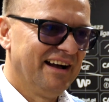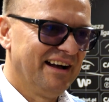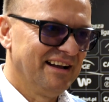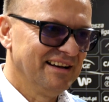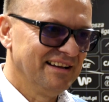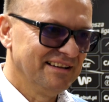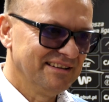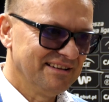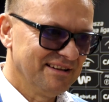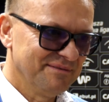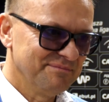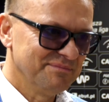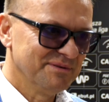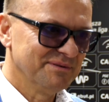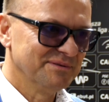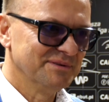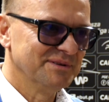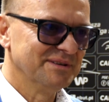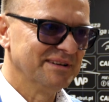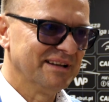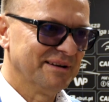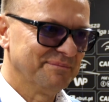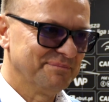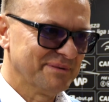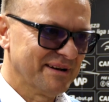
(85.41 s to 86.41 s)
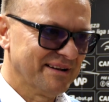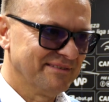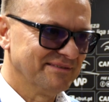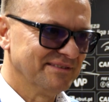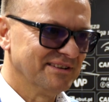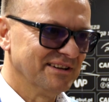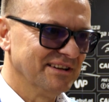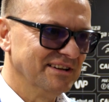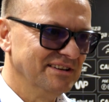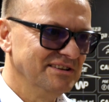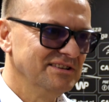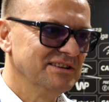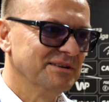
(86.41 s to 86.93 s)
ale te były
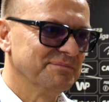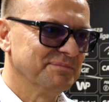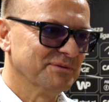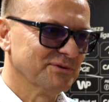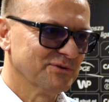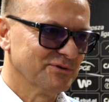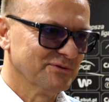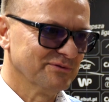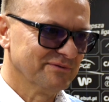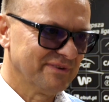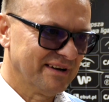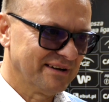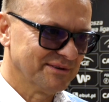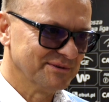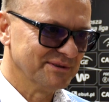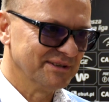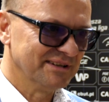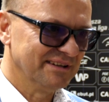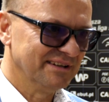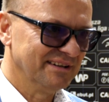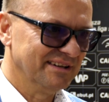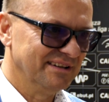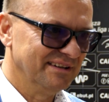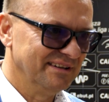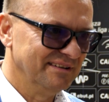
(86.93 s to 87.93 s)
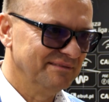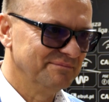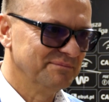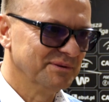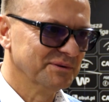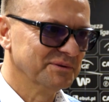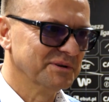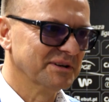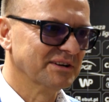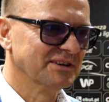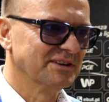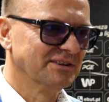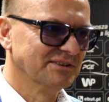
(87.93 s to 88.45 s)
naprawdę i się posuwały, i
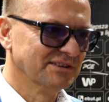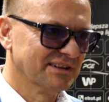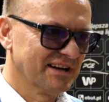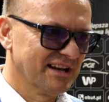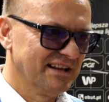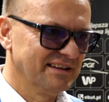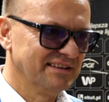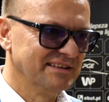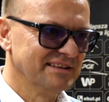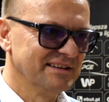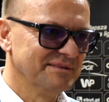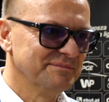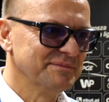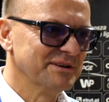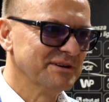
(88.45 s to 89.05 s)
były konkretne,